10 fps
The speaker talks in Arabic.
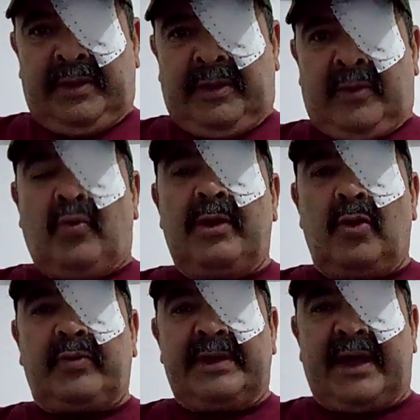ولاو
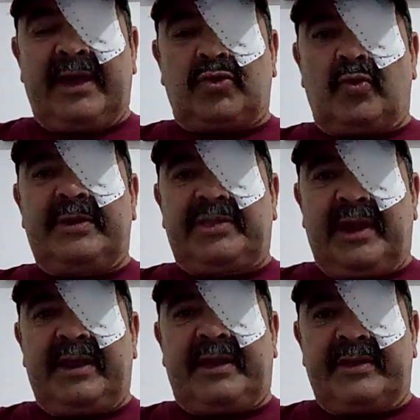كنعيطوا لي
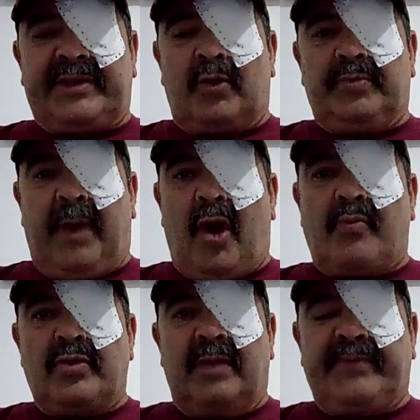الدراري كنتاود معاهم
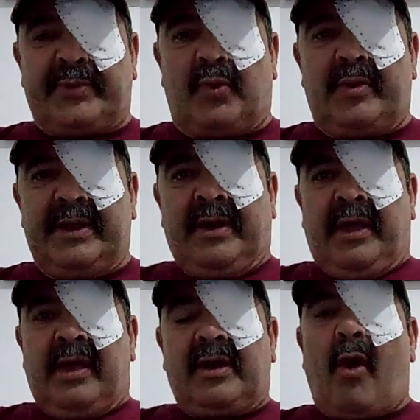ولا المسؤولين
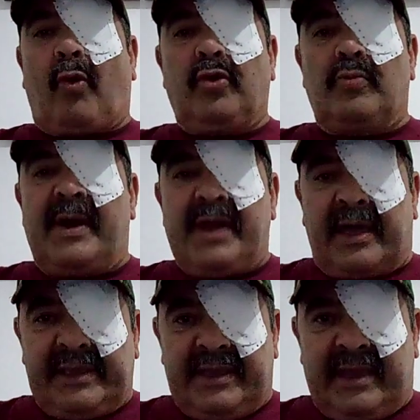كنقول لهم انا
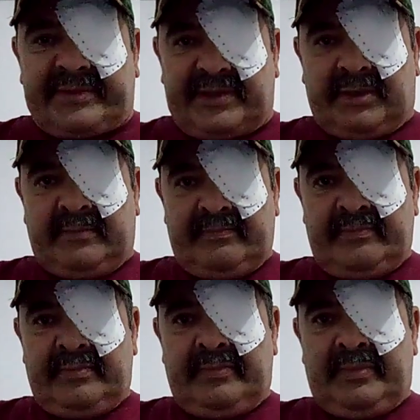غياتي
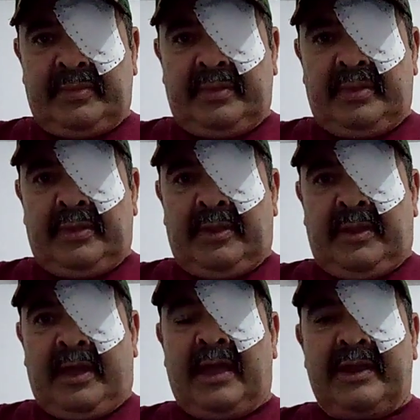
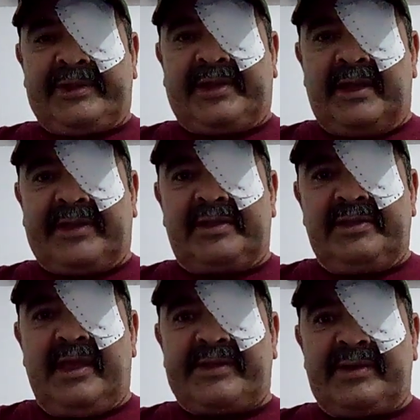علاش ثلاثه
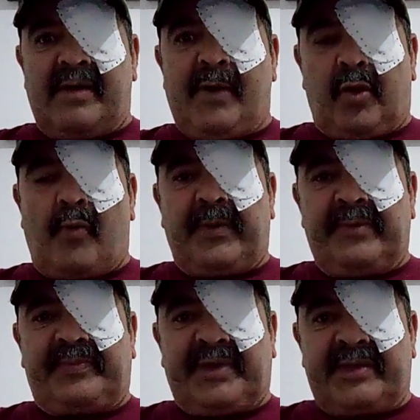الناس هنا معروفين
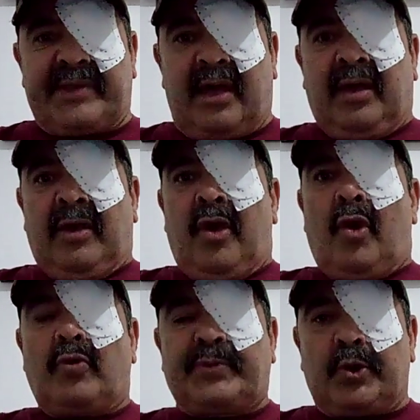بتازا
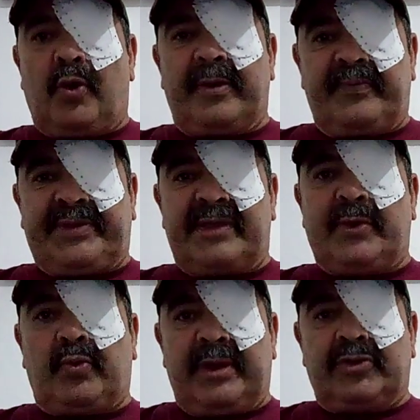ومشهورين بتازا
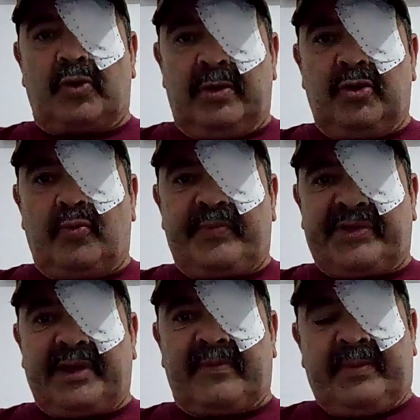وكيهضروا عليهم
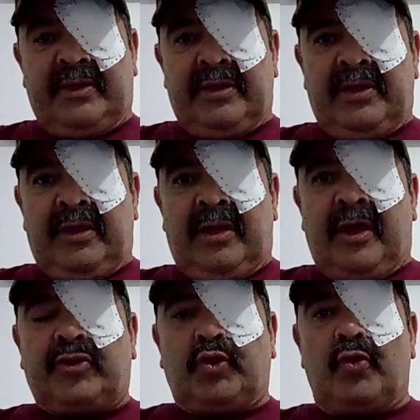بزاف
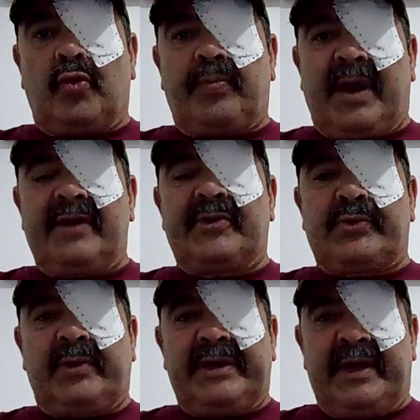التول والبرانوس
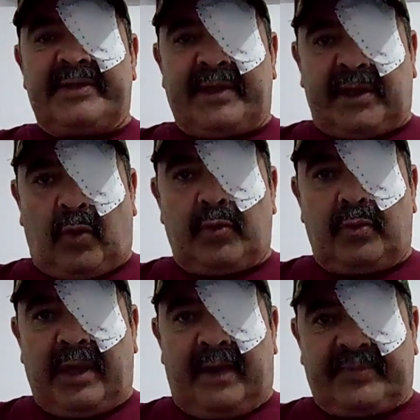وغياته كيقولوا
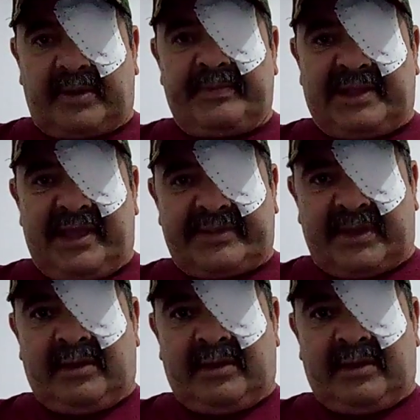الله حفظك من ثلاثه